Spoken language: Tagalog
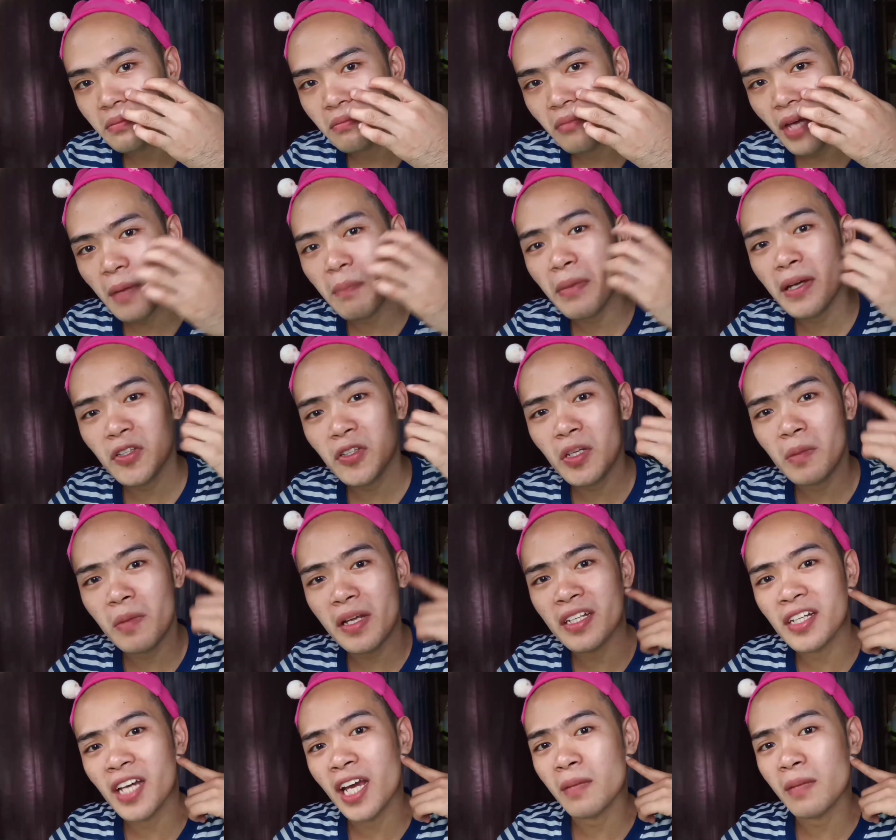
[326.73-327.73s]
maepekto
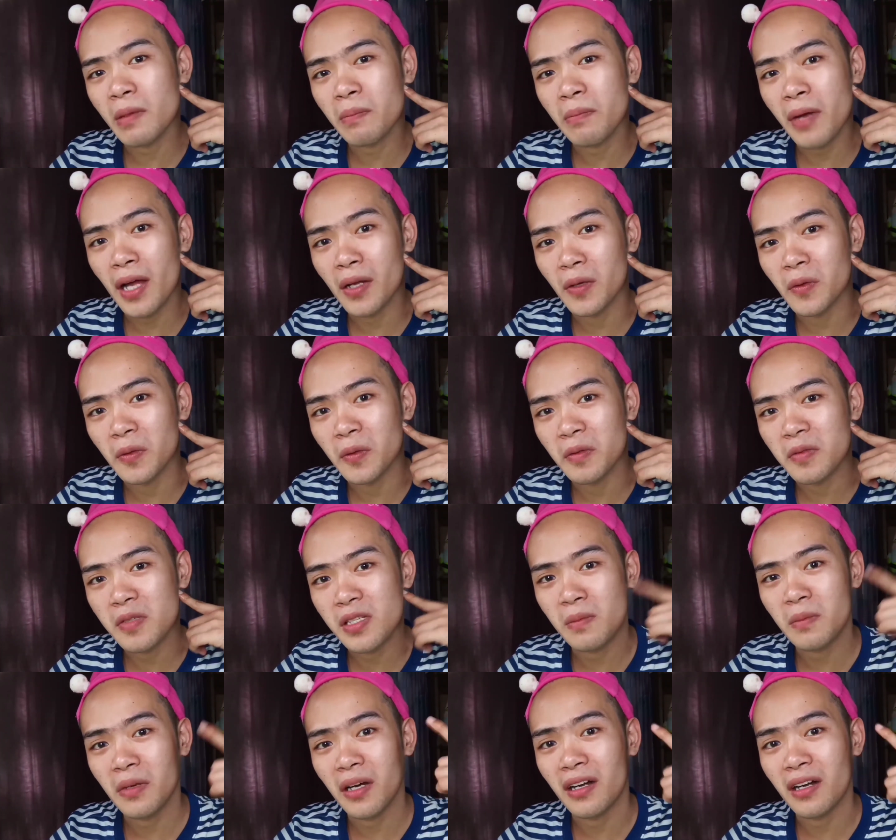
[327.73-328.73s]
naman kahit paano
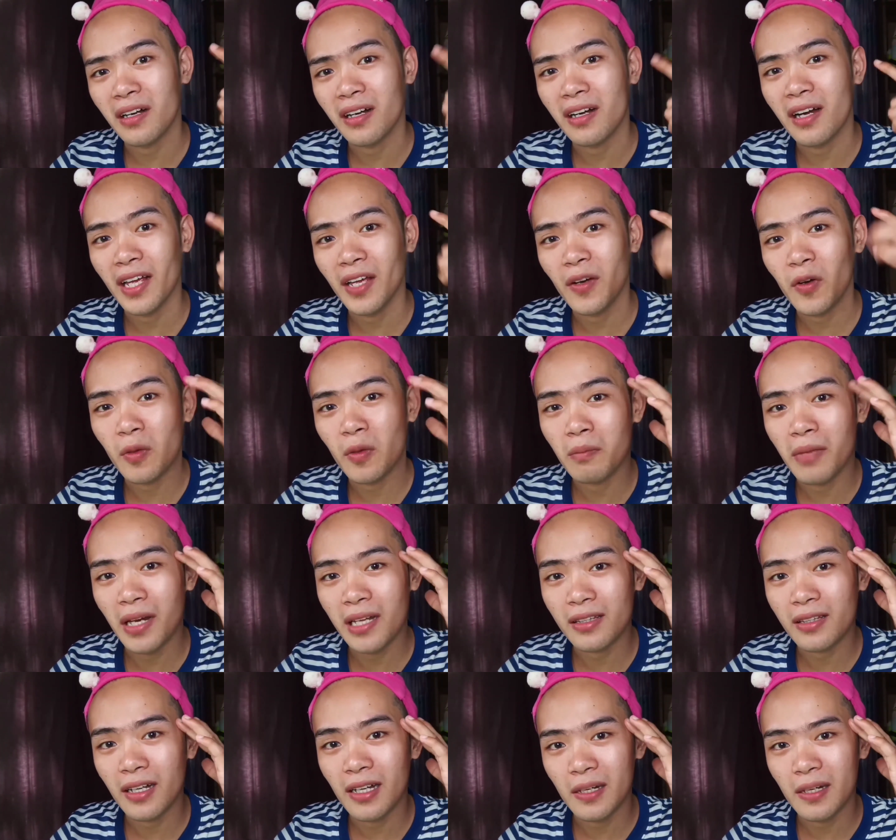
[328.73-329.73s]
sa mga kagaya kong
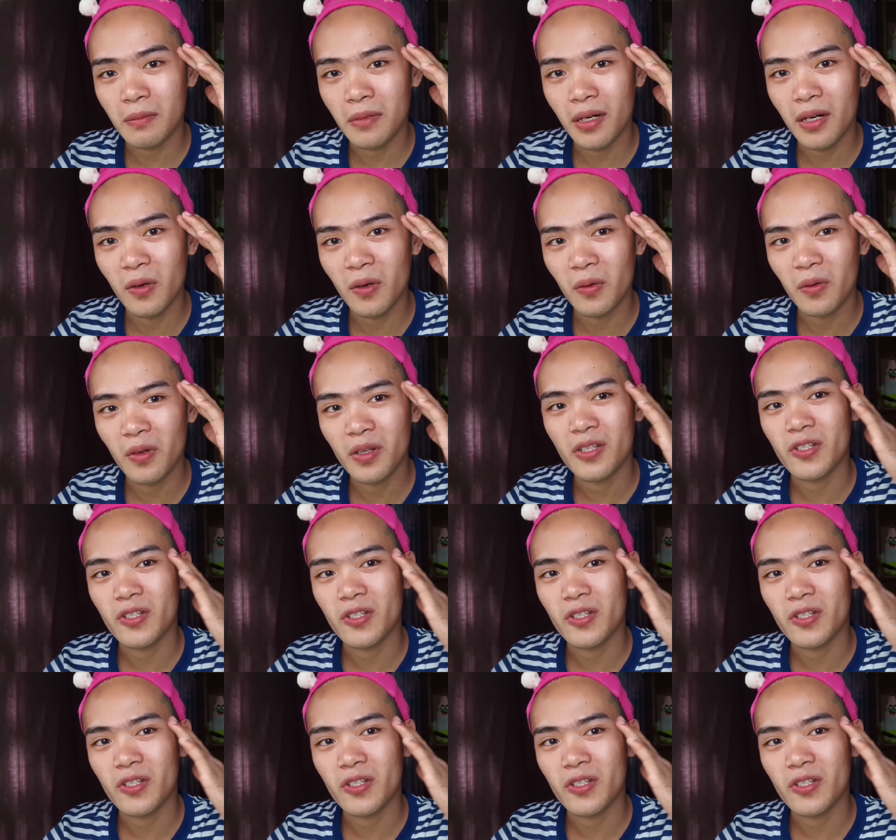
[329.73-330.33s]
balat kalabaw.